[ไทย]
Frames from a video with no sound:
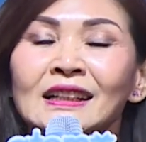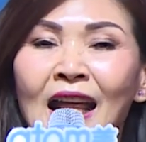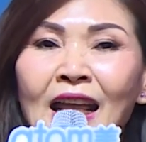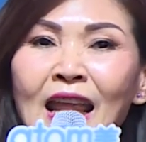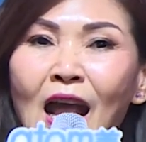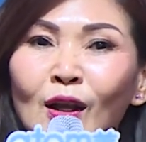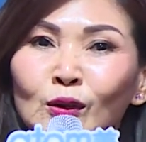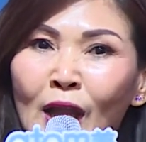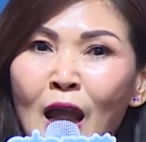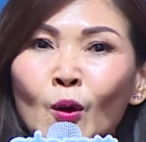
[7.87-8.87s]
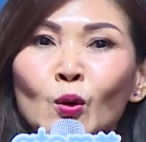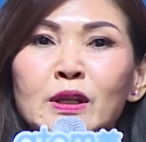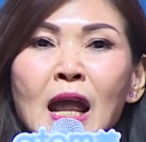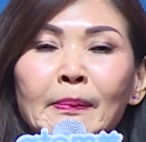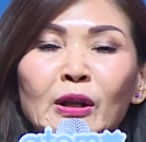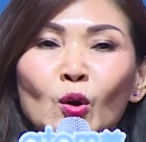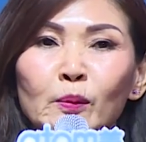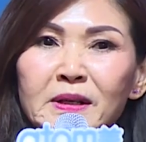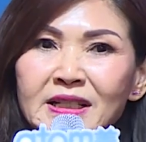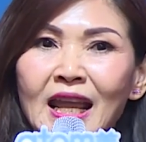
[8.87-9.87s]
ถ้าอยาก ถ้าคุณอยากเป็นคน
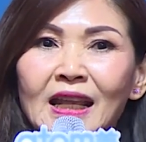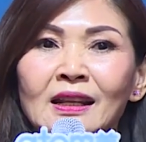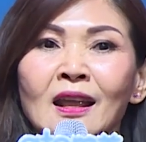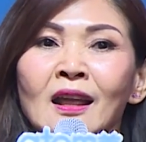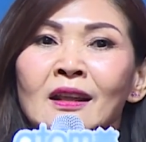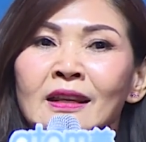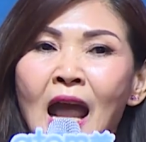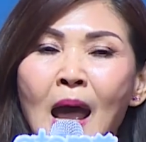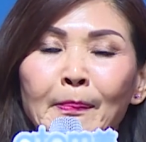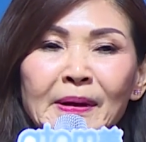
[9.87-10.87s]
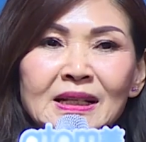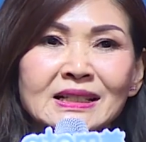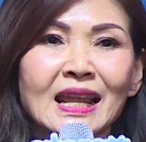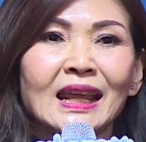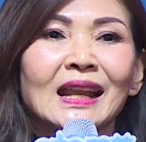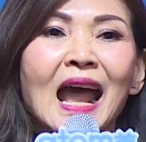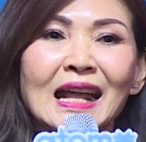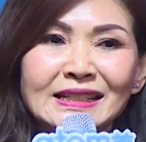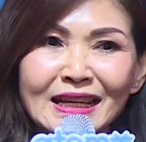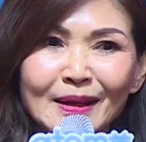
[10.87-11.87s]
พิเศษ อย่าปฏิเสธอา
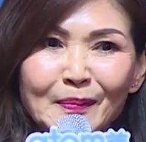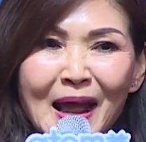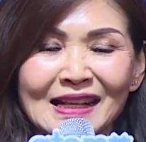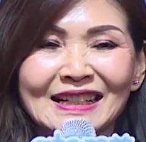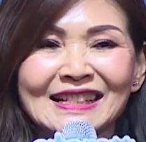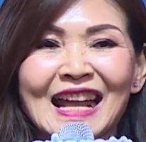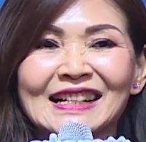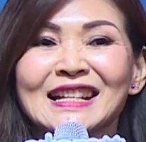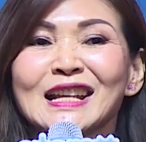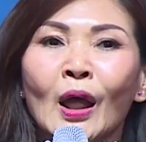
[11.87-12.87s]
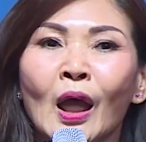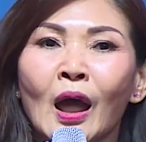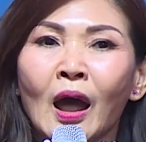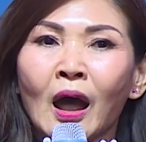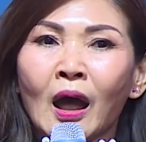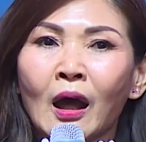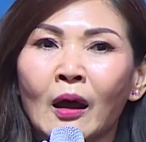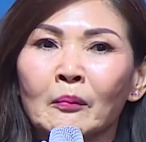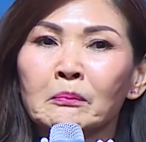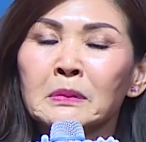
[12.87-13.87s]
ชีพมหาศจรรย์
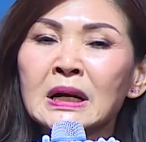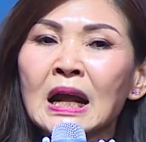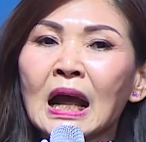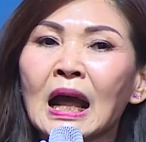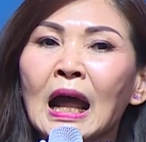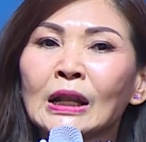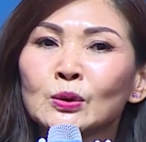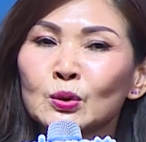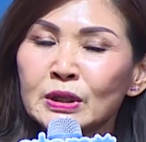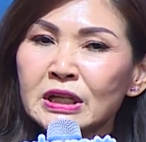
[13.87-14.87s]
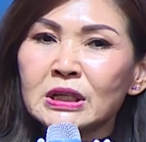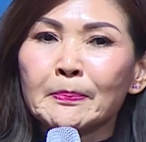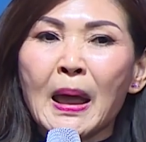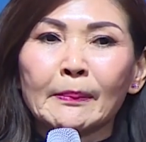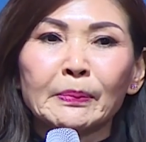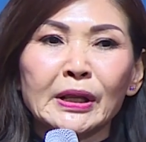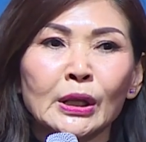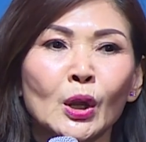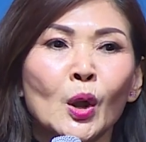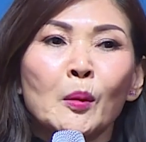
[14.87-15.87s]
เมื่ออายุ 28 ปี
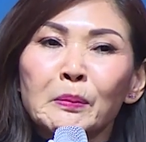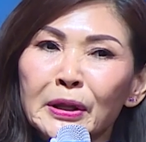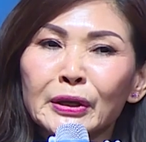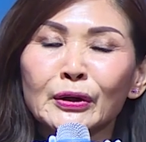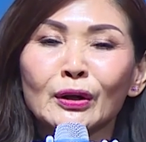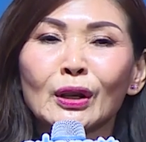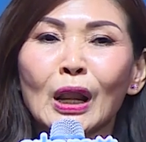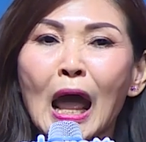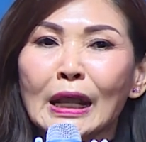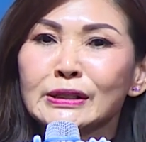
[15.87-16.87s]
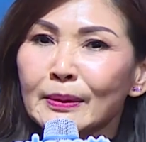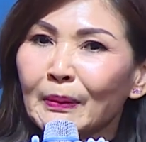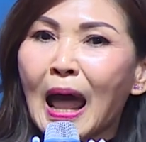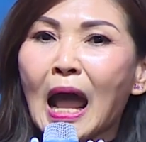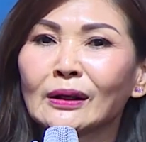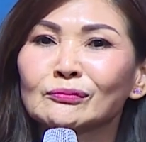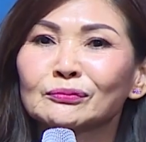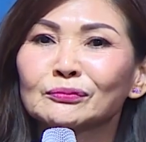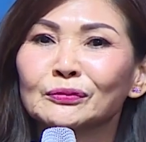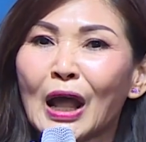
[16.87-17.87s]
มีเงินหลายสิบล้าน
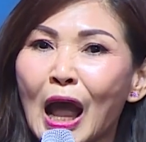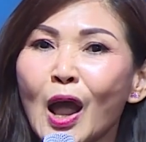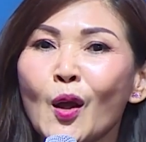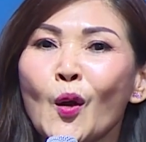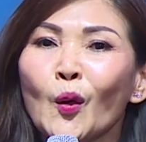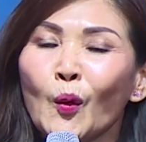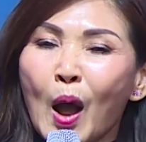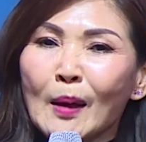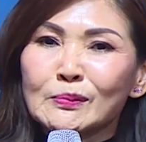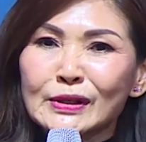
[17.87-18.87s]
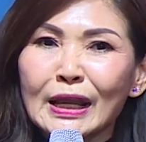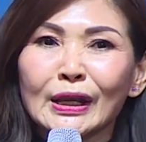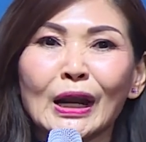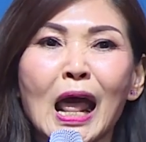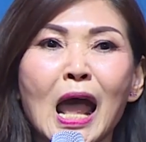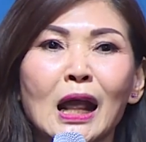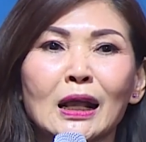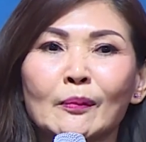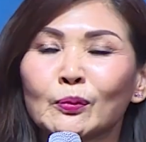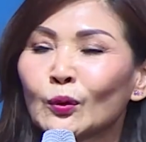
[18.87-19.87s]
นะ ความใจกล้า
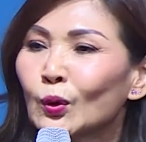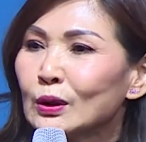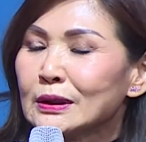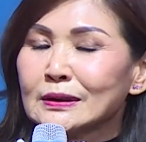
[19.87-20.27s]
กับคุณ